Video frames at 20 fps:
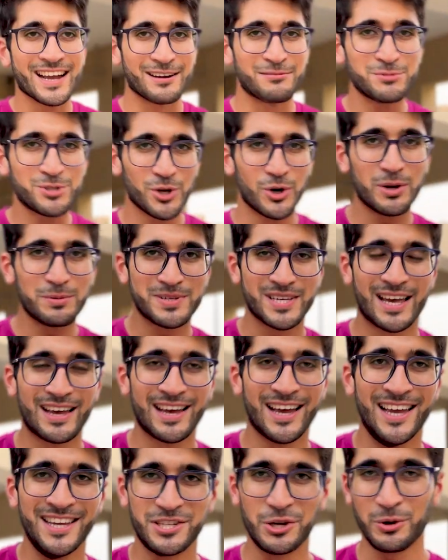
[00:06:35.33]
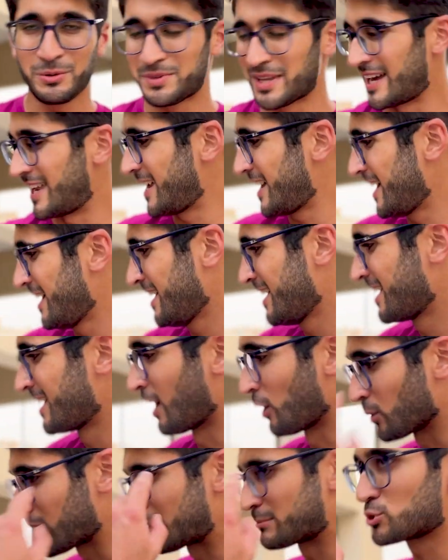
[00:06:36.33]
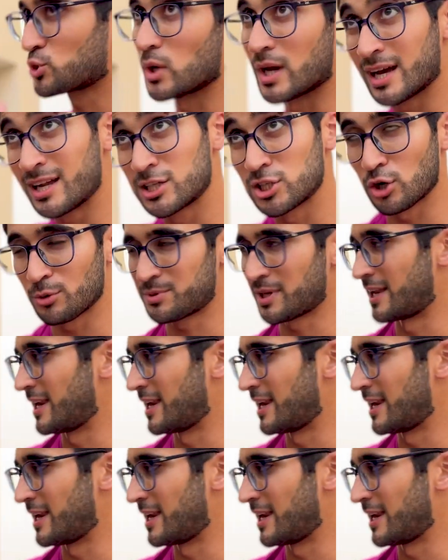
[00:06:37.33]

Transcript: كم جواب سأ... جاوبت عليه او كم سؤال جاوبت